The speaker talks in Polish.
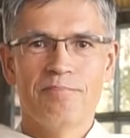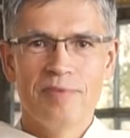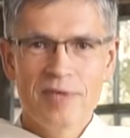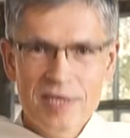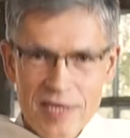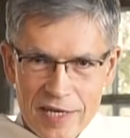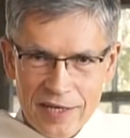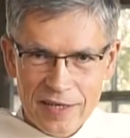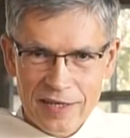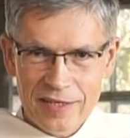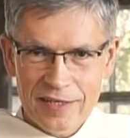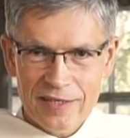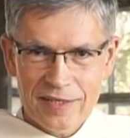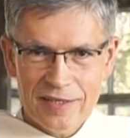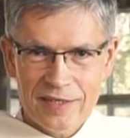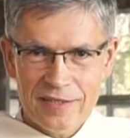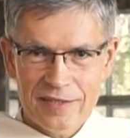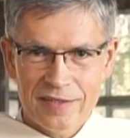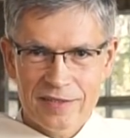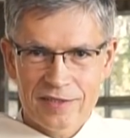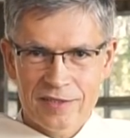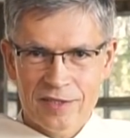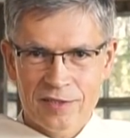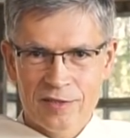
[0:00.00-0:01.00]
pycha,
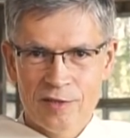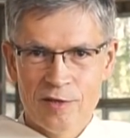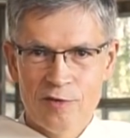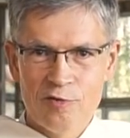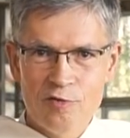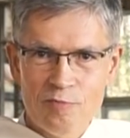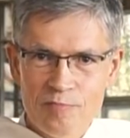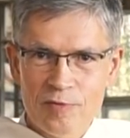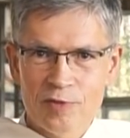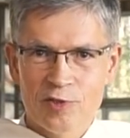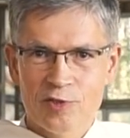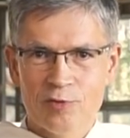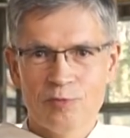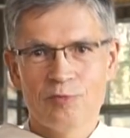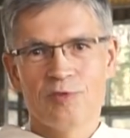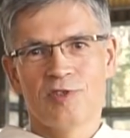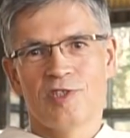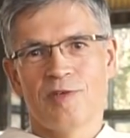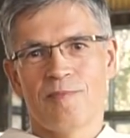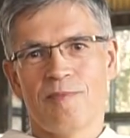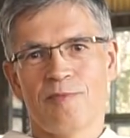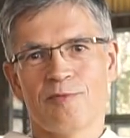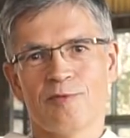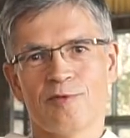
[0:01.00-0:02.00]
że Ty lubisz czuć
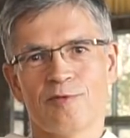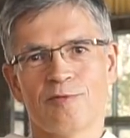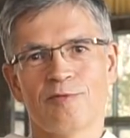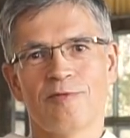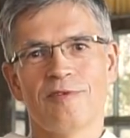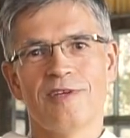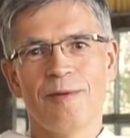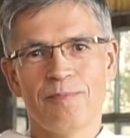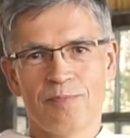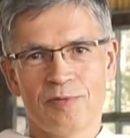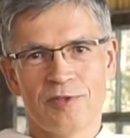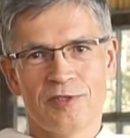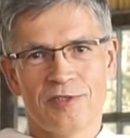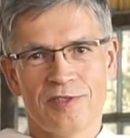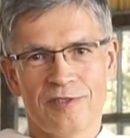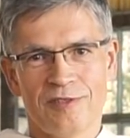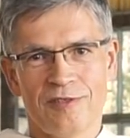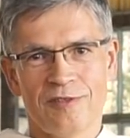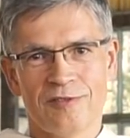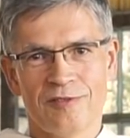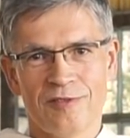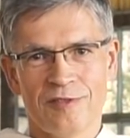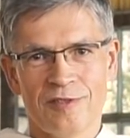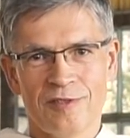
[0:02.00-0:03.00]
się po prostu lepszy
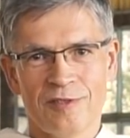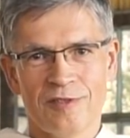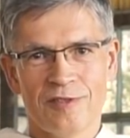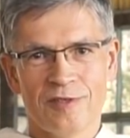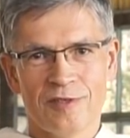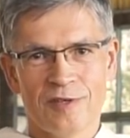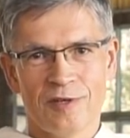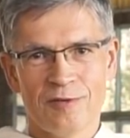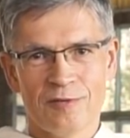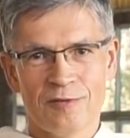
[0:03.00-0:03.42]
od innych